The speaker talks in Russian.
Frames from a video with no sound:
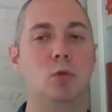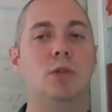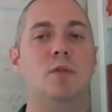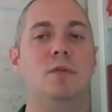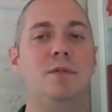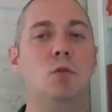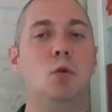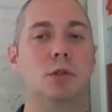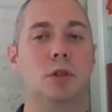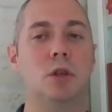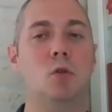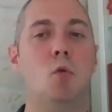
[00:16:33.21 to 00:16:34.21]
То есть в
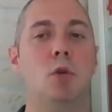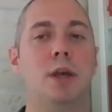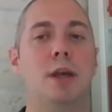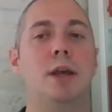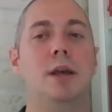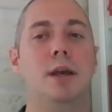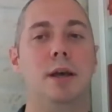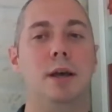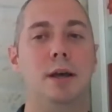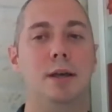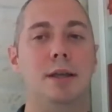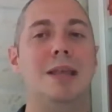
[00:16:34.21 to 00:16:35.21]
90-е годы
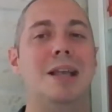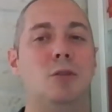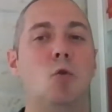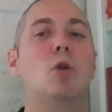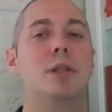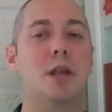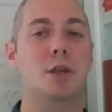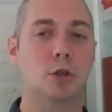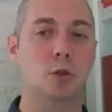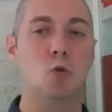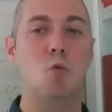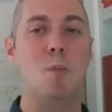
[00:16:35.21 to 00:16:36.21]
э, Китай только
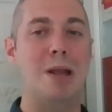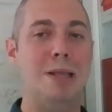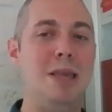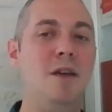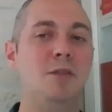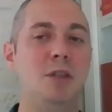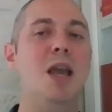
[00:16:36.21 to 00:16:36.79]
начал закупать нефть,